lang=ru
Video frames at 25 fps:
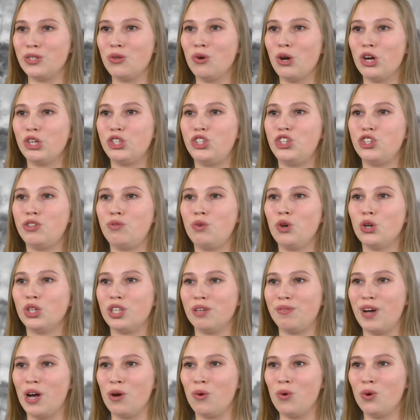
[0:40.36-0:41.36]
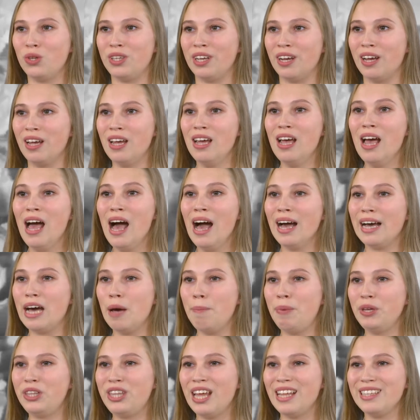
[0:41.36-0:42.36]
44 года
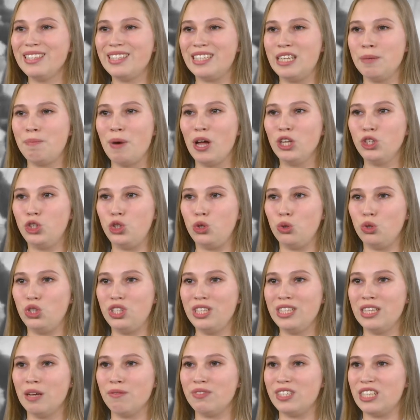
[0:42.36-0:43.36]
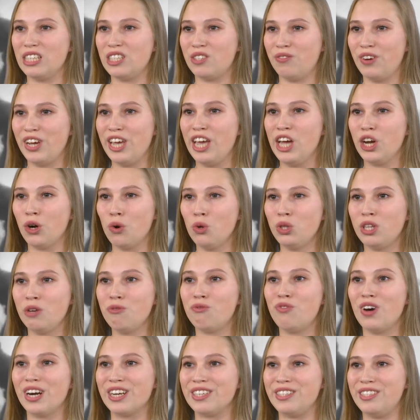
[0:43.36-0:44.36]
капитан Степан Чудинов со своей
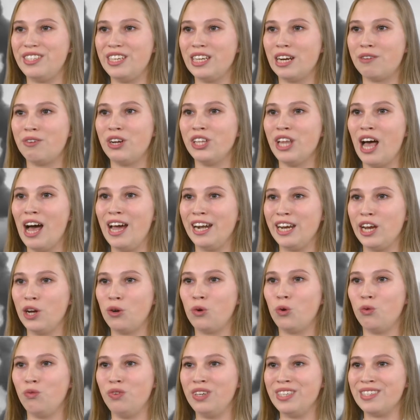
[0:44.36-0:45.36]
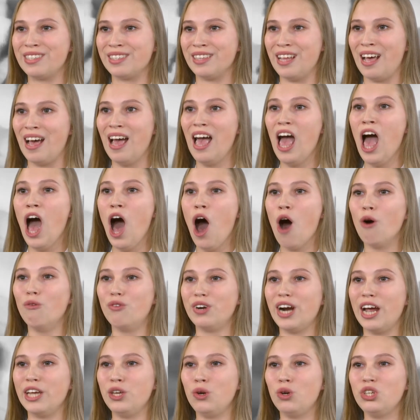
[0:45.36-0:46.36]
роты форсировал реку Висла
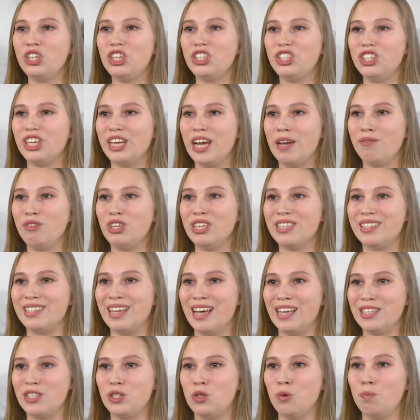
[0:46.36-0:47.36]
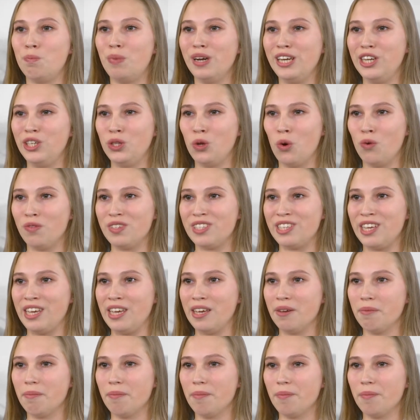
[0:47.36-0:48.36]
в районе деревни Заступ Полиновский.